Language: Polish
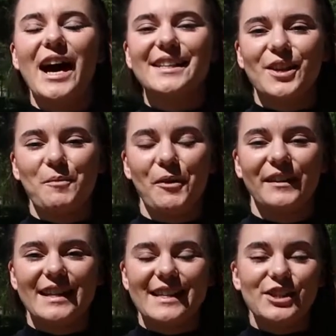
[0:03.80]
czas
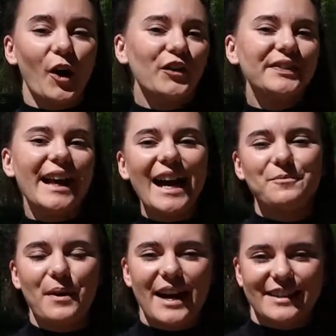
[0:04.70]
opowiedzieć o
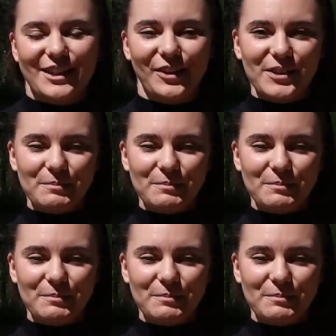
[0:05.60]
najbardziej